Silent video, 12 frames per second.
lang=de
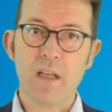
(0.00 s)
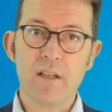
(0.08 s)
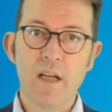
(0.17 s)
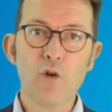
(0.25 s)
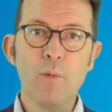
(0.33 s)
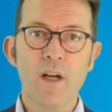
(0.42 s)

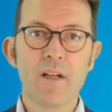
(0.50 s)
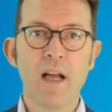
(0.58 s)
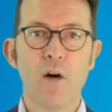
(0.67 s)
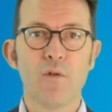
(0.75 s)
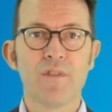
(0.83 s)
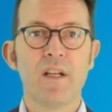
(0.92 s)
Darüber
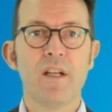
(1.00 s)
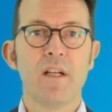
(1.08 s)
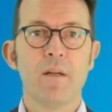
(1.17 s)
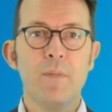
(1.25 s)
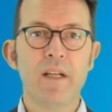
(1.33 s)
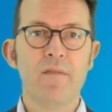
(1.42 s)
hinaus
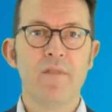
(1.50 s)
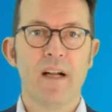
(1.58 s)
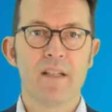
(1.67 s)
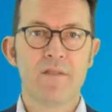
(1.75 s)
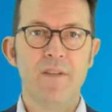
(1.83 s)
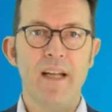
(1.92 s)
bieten wir
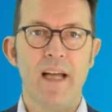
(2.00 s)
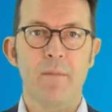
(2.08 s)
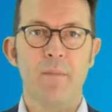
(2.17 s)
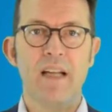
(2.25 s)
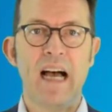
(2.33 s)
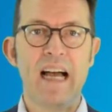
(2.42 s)
als VDEC
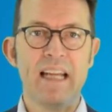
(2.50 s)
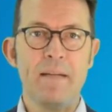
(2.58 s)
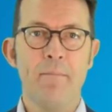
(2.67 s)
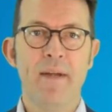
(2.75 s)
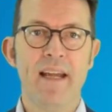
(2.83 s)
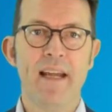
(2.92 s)
mit
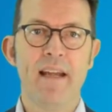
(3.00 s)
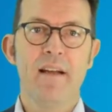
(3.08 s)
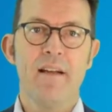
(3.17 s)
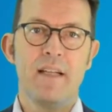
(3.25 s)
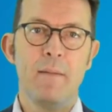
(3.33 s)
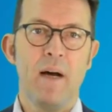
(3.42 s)
AIP,
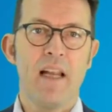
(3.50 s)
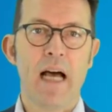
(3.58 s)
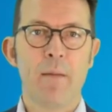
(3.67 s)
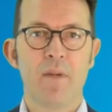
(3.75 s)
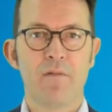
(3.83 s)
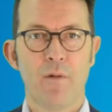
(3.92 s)
dem
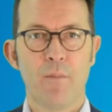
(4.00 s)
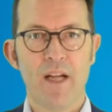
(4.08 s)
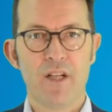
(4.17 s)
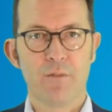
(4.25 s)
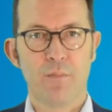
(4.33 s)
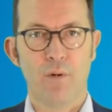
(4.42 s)
Alarm
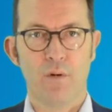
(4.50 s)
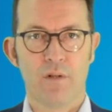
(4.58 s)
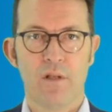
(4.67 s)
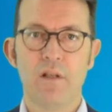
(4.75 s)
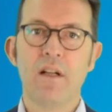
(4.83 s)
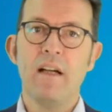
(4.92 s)
Information
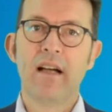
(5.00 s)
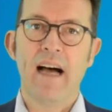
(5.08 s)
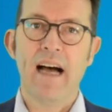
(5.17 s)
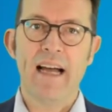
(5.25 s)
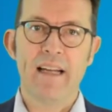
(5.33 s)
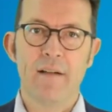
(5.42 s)
Portal,
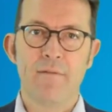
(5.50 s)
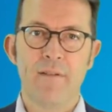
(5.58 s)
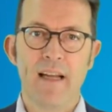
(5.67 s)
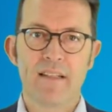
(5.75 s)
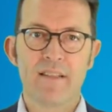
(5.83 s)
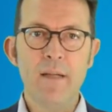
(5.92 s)
eine
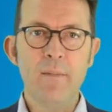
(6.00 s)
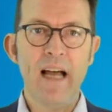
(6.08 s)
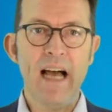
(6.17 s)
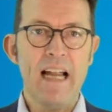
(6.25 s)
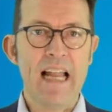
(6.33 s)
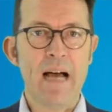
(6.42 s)
flexible
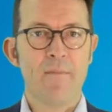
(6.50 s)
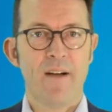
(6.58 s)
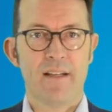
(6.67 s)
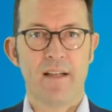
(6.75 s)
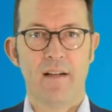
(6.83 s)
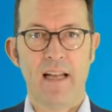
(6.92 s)

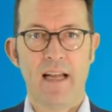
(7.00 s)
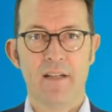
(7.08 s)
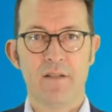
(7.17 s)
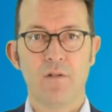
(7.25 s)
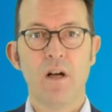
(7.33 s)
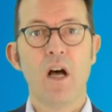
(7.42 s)

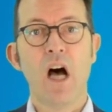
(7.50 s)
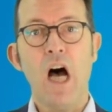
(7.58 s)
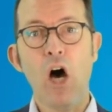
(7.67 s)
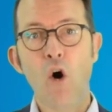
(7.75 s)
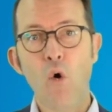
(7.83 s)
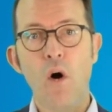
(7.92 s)
Alarmweiterleitung
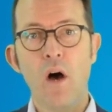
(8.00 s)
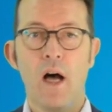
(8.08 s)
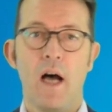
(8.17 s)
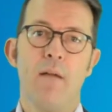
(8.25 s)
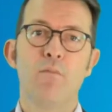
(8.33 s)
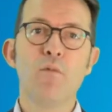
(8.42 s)
auch
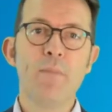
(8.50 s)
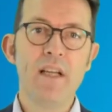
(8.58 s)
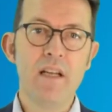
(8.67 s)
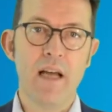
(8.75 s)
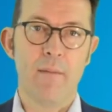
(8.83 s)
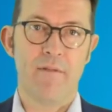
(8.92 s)
an
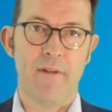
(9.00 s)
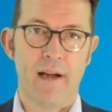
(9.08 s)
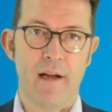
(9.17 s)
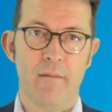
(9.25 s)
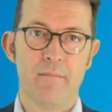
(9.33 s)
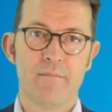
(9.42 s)
mobile
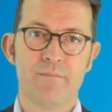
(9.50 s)
Empfänger.